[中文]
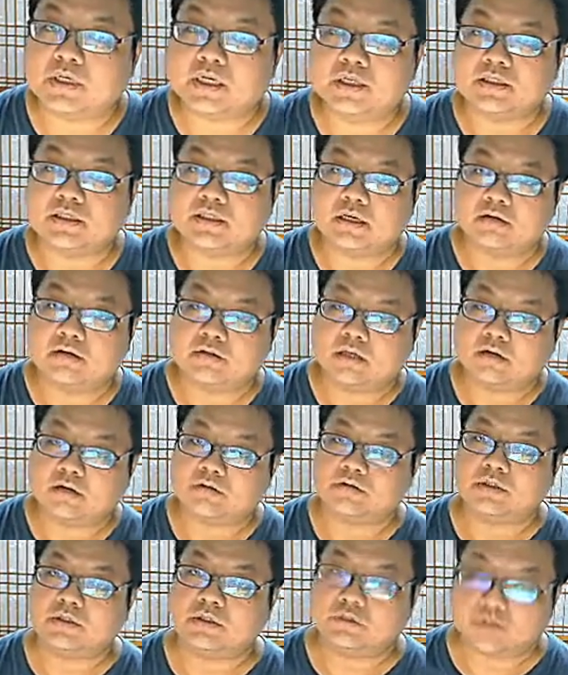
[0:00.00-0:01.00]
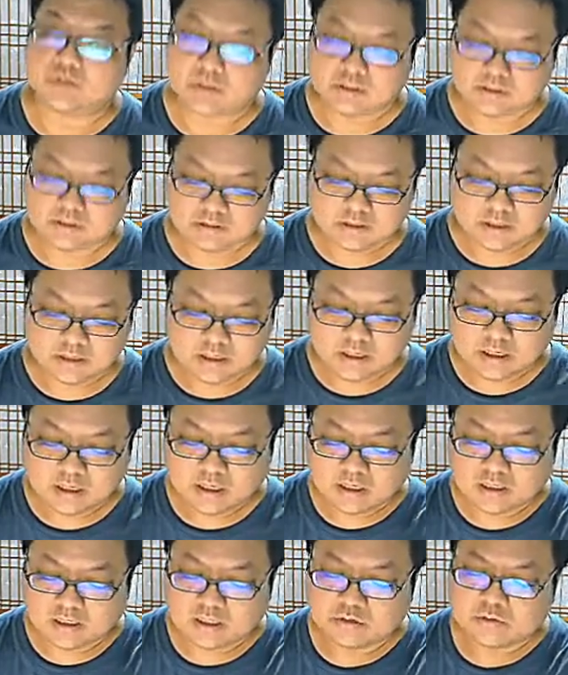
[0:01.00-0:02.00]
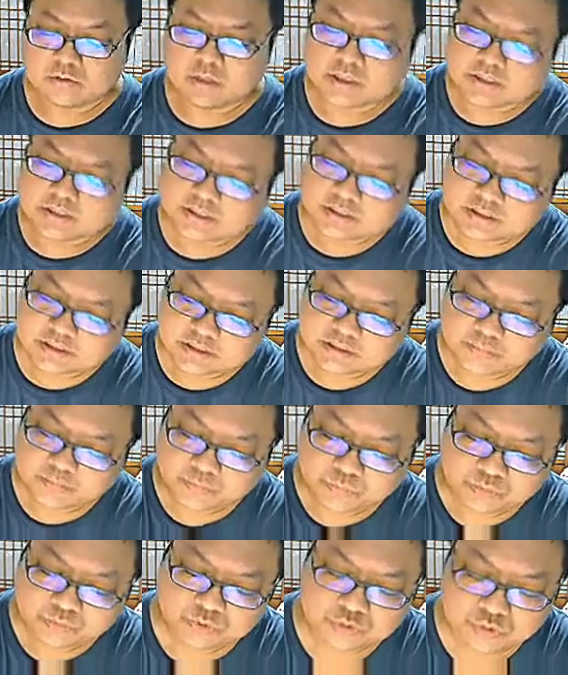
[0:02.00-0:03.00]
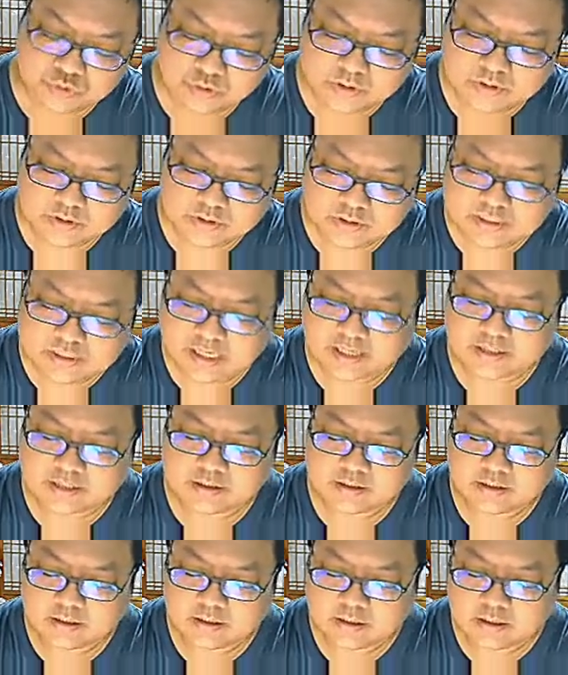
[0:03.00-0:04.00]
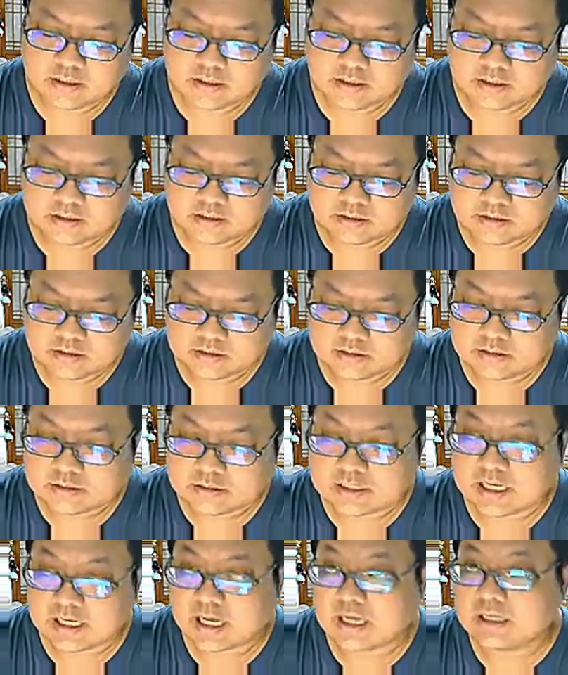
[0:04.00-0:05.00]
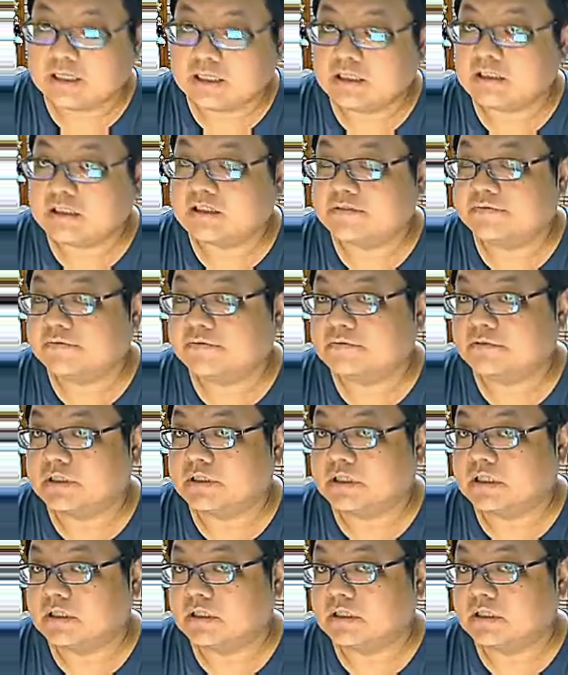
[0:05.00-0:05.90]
以少讨论一段呢？因为其实不存在加一是负的，可